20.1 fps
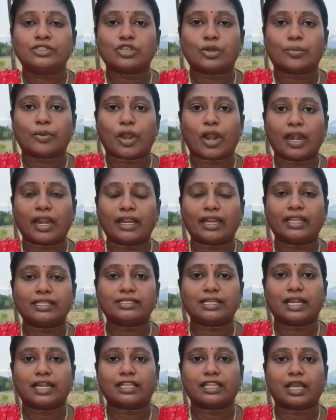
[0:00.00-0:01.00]
ஸோ ப்ராடக்ட்
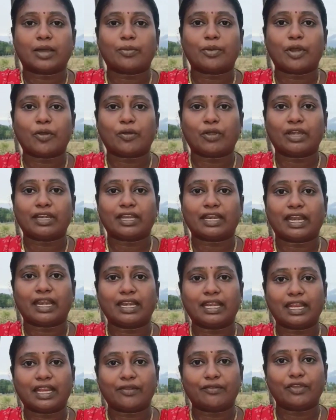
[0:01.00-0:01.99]
ரீச் ஆனதுக்கப்புறம் அவங்கள்ட்ட
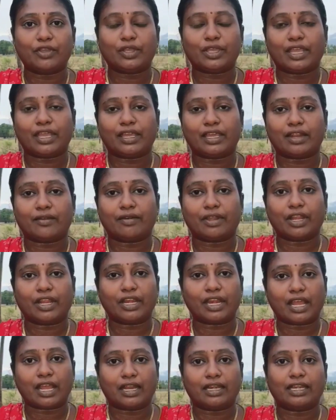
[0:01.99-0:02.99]
நல்ல ரிவ்யூ கேட்குற
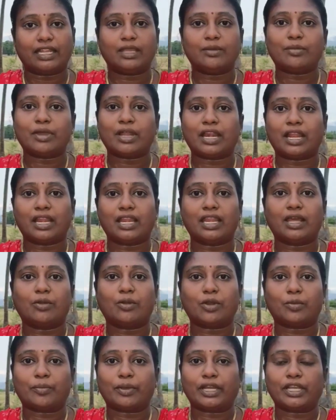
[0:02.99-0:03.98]
வரைக்கும் நாங்கள் டீமாக நல்லா
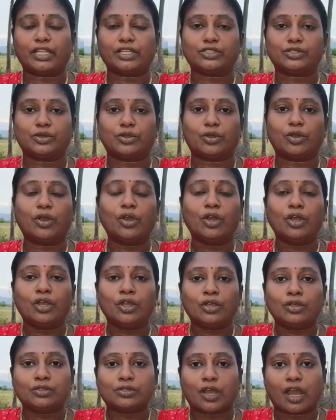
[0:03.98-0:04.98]
ஒர்க் பண்ணிகிட்ருக்கோம்
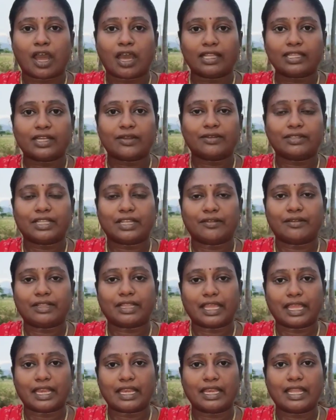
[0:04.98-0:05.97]
ஸோ ஆதரவு
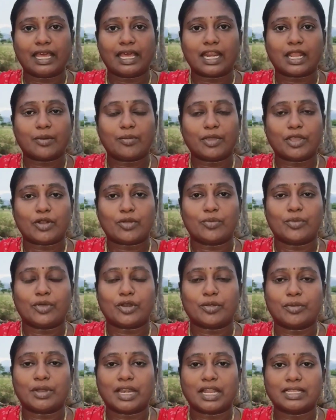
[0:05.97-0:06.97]
தெரிவித்த எல்லாருக்குமே ரொம்ப
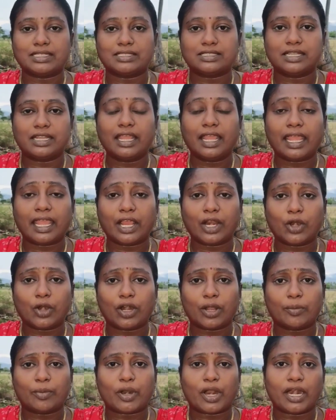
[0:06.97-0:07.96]
ரொம்ப நன்றி
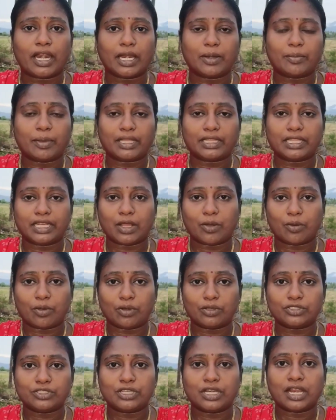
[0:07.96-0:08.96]
எங்களோட ப்ராடக்ட் பார்த்தீங்கன்னா
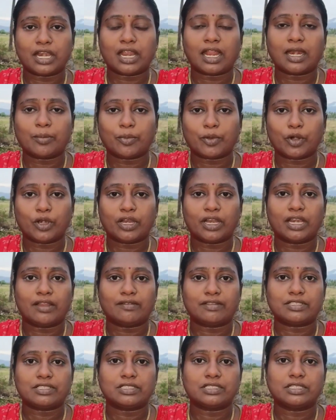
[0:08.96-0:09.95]
ஒரிஜினலான
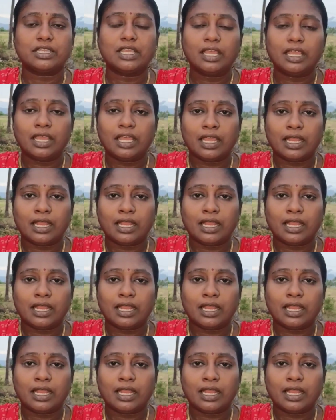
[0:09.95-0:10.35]
பொருட்களை வச்சு